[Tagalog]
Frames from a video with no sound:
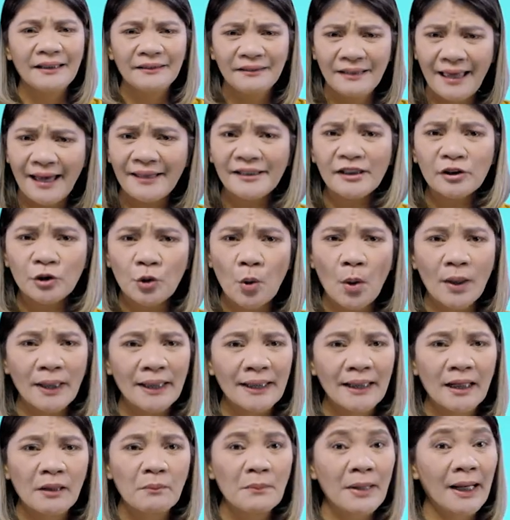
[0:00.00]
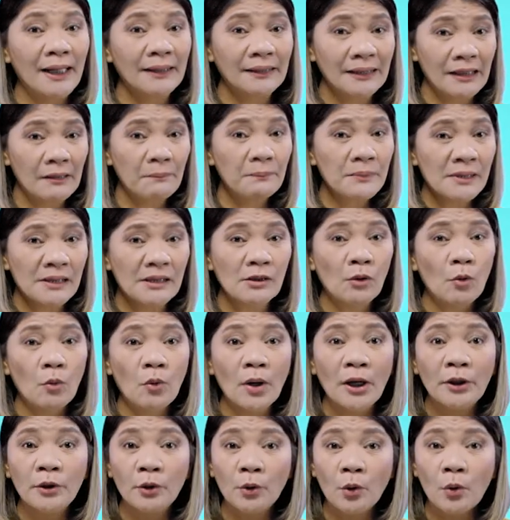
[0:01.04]
Narito ang ilang mga tips sa
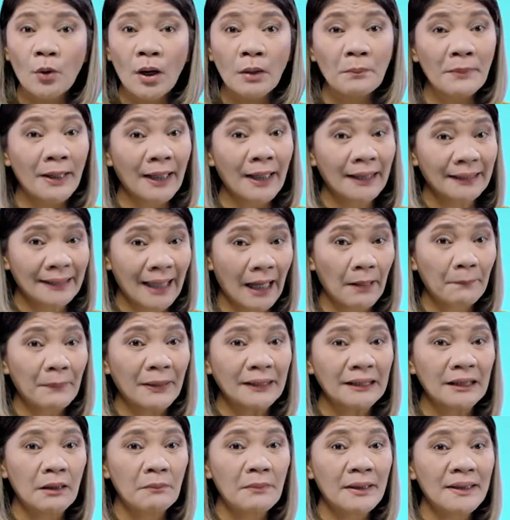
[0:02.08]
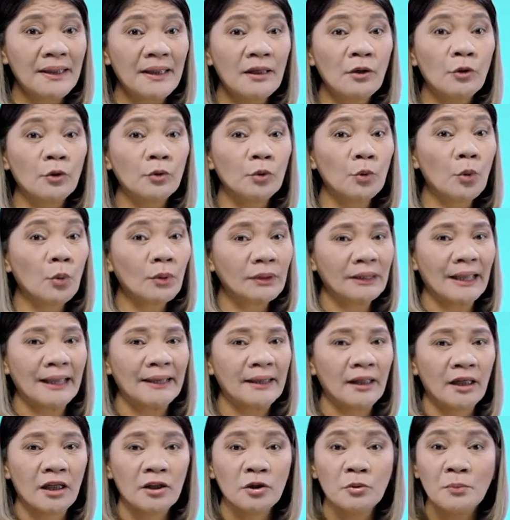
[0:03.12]
kung ano ang mga dapat na maging kondukta
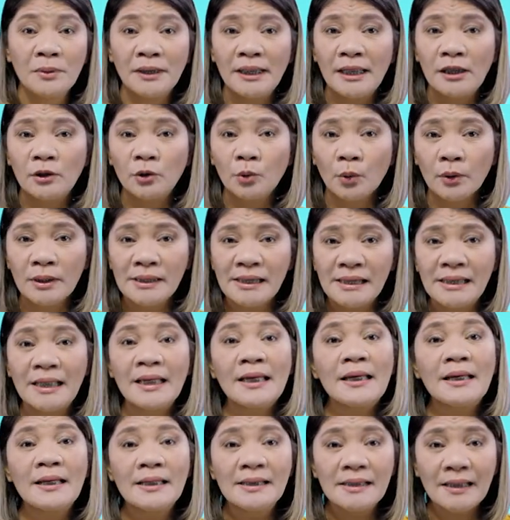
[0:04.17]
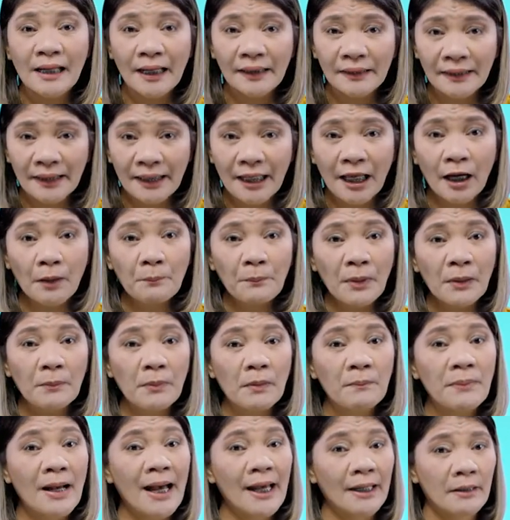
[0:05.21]
ng enumerators sa kanilang
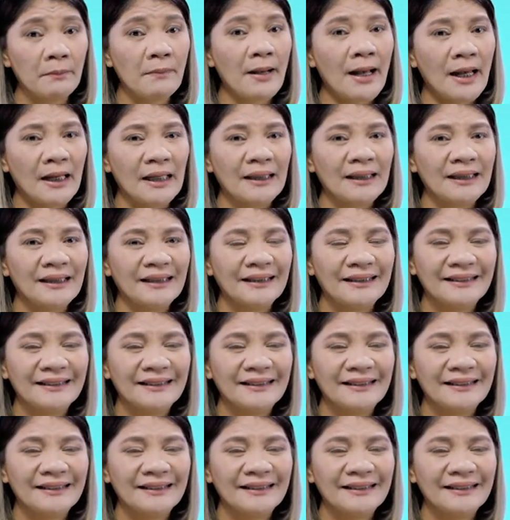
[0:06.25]
pagbabahay-bahay.